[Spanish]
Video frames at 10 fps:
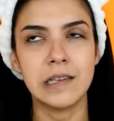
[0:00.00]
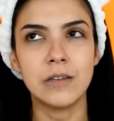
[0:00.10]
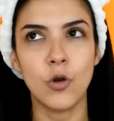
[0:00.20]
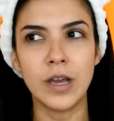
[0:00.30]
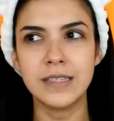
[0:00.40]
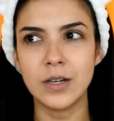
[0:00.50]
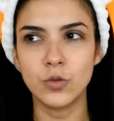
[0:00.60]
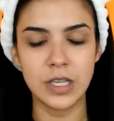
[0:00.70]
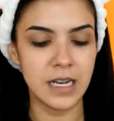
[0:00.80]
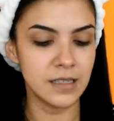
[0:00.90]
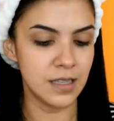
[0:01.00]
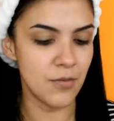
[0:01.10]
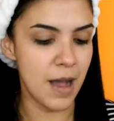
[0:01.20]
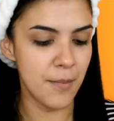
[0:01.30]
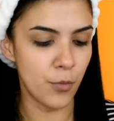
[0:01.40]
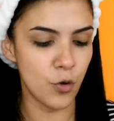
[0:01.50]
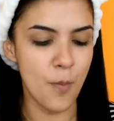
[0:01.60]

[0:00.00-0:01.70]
y con esa rutina se van por